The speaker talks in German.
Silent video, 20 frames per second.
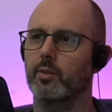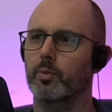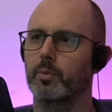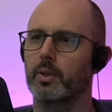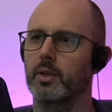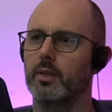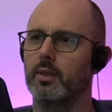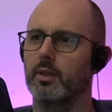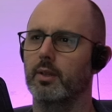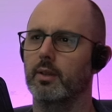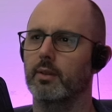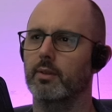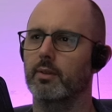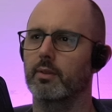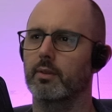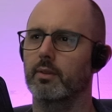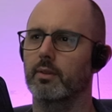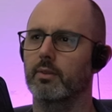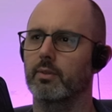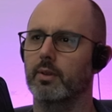zu Beginn der
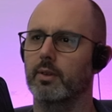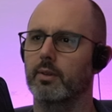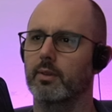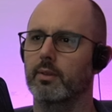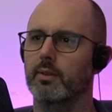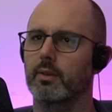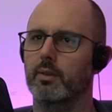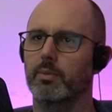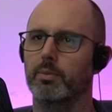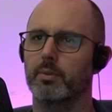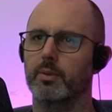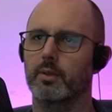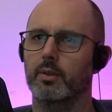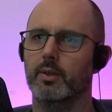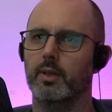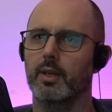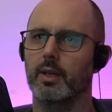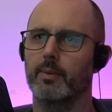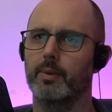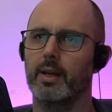nächsten 20...
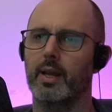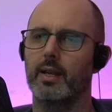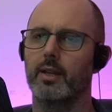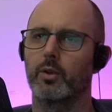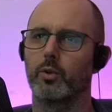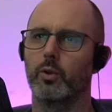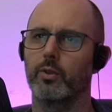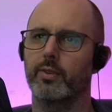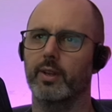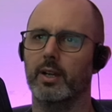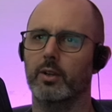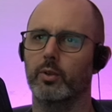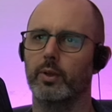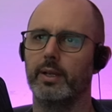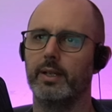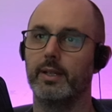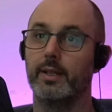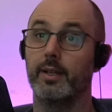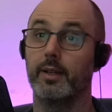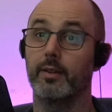Okay, aber leider nur des
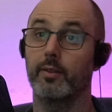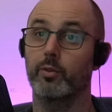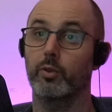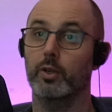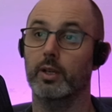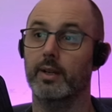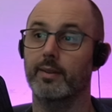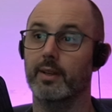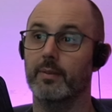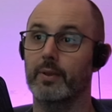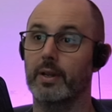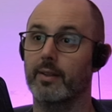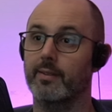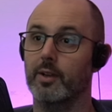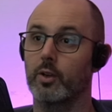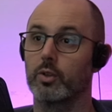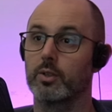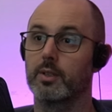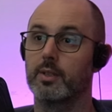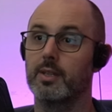aktuellen Helden. Ich wollte gerade sagen, wenn das
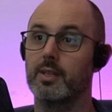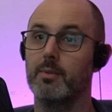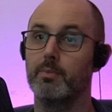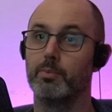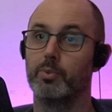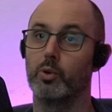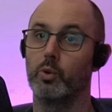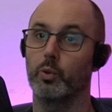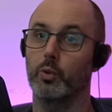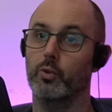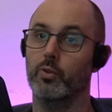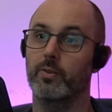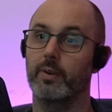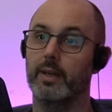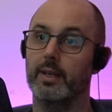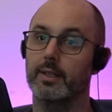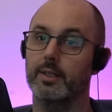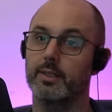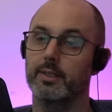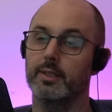auch ein Teambonus
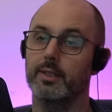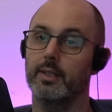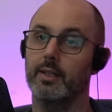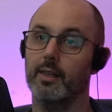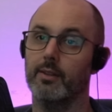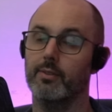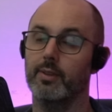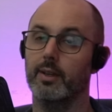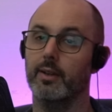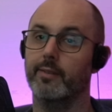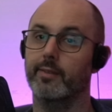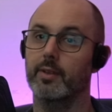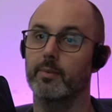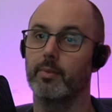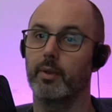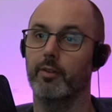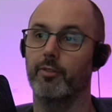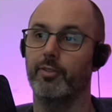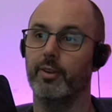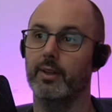wäre, das wäre
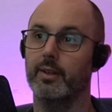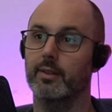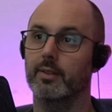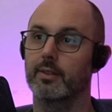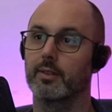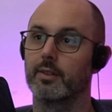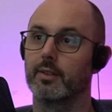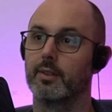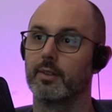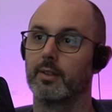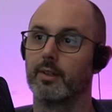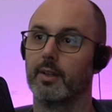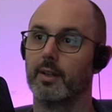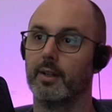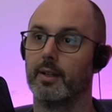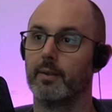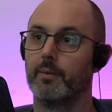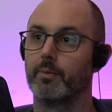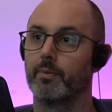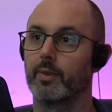ziemlich fett.
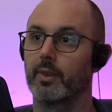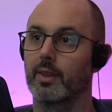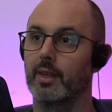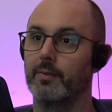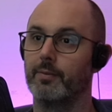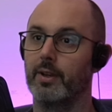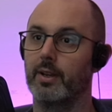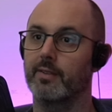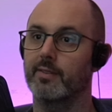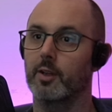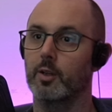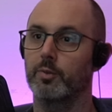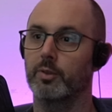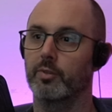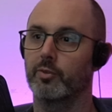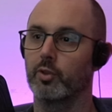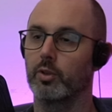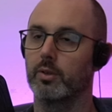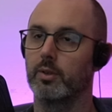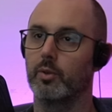Dann wäre das auch
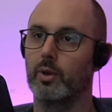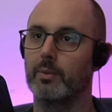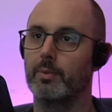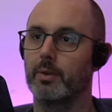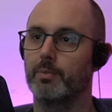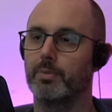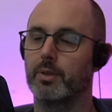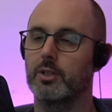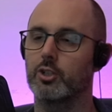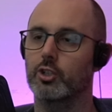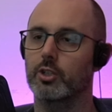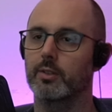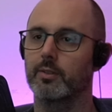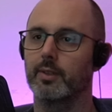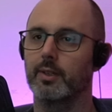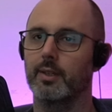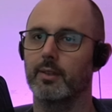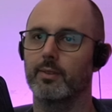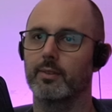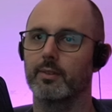was für Rabbit Peach
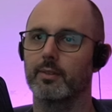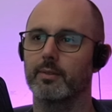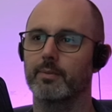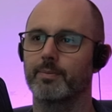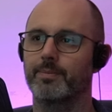gewesen.